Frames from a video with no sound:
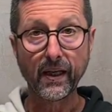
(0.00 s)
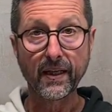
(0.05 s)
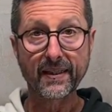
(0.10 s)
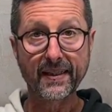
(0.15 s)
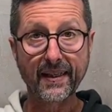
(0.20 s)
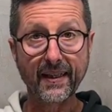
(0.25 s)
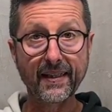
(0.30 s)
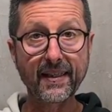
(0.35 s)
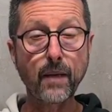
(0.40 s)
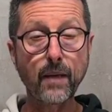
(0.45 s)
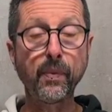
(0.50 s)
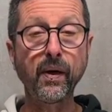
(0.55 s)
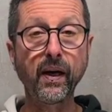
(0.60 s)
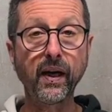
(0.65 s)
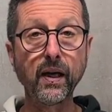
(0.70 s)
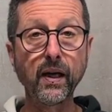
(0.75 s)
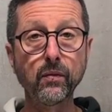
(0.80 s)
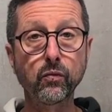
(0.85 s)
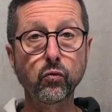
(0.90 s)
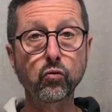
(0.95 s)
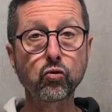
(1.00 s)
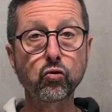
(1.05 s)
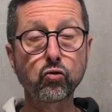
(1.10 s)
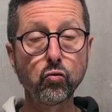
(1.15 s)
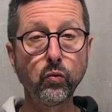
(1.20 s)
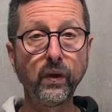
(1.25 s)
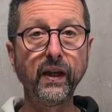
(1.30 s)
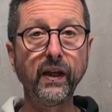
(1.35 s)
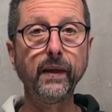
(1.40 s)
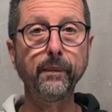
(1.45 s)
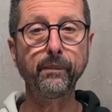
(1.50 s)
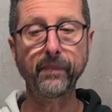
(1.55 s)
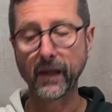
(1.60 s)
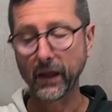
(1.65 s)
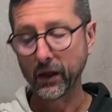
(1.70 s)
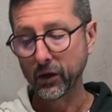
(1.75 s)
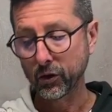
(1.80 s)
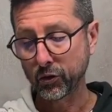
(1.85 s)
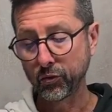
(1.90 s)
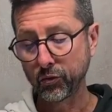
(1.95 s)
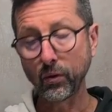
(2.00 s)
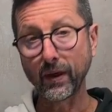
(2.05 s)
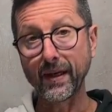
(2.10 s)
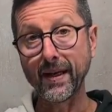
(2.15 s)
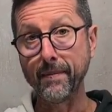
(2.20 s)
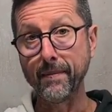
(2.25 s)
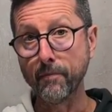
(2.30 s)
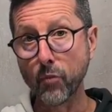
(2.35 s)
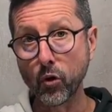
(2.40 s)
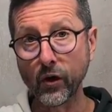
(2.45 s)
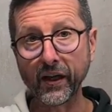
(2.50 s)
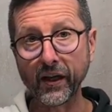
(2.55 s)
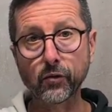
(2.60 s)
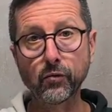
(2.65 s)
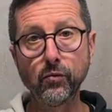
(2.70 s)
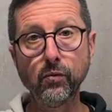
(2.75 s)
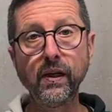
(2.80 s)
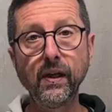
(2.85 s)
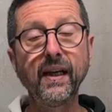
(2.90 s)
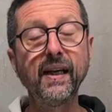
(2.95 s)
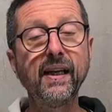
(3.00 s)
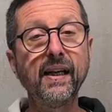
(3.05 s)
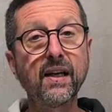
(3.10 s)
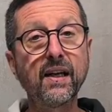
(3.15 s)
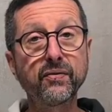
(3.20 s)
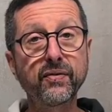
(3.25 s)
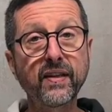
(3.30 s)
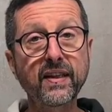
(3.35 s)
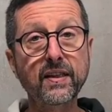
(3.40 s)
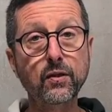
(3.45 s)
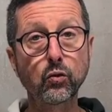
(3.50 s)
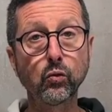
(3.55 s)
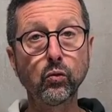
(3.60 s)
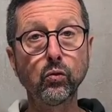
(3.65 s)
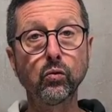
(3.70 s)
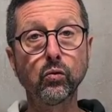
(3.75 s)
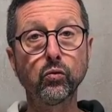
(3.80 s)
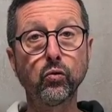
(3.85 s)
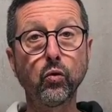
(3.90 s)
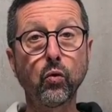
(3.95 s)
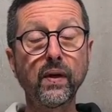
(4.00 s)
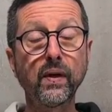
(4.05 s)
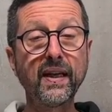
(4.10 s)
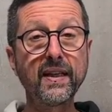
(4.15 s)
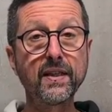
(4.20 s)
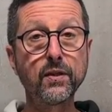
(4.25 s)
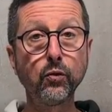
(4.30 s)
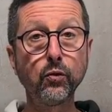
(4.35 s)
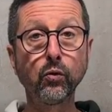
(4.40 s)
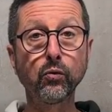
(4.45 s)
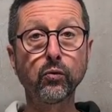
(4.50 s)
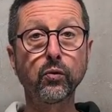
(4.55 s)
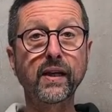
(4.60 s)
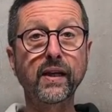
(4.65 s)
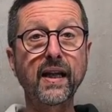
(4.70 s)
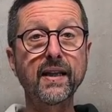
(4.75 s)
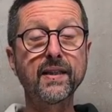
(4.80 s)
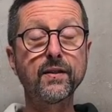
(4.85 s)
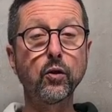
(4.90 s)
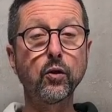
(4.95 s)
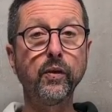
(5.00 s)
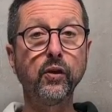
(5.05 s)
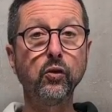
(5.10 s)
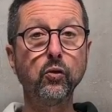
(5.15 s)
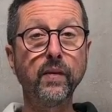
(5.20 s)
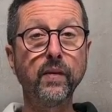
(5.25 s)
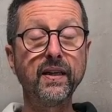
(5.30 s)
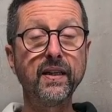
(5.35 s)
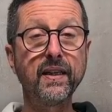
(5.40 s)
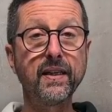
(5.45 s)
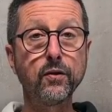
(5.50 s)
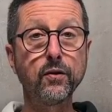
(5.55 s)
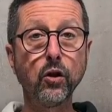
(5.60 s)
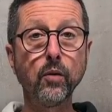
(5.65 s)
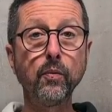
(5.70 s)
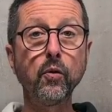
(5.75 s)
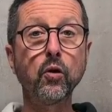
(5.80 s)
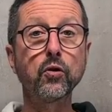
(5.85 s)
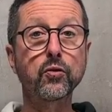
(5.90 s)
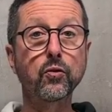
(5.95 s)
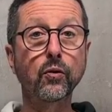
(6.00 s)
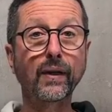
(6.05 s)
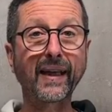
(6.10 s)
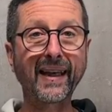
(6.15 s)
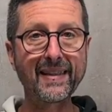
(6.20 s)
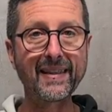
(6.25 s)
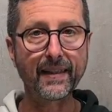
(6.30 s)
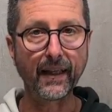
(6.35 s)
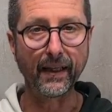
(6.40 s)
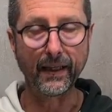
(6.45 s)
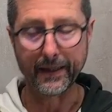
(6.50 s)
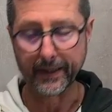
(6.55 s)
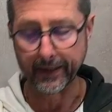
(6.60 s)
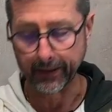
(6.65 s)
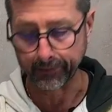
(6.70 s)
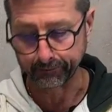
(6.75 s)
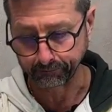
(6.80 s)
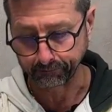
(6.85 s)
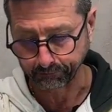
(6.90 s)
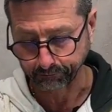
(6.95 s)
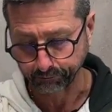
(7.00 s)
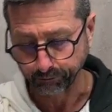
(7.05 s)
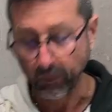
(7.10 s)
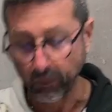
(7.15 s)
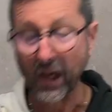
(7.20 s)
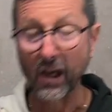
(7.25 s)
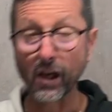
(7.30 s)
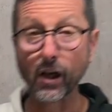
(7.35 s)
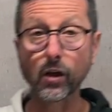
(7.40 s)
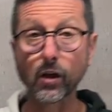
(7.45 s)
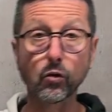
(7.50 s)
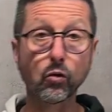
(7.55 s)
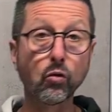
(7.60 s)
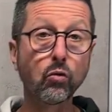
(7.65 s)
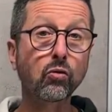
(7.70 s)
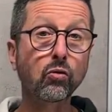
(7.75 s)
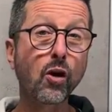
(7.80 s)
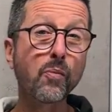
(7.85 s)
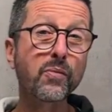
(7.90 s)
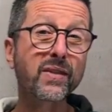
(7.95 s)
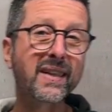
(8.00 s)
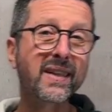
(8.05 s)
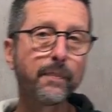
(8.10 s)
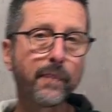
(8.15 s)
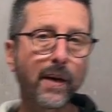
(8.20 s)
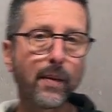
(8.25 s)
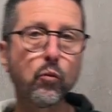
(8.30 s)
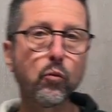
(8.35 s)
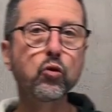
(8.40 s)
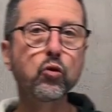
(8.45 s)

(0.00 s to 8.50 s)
Ces appareils vont jouer sur les molécules et la façon dont les ions de calcium et de magnésium se cristallisent. Donc comme ce n'est pas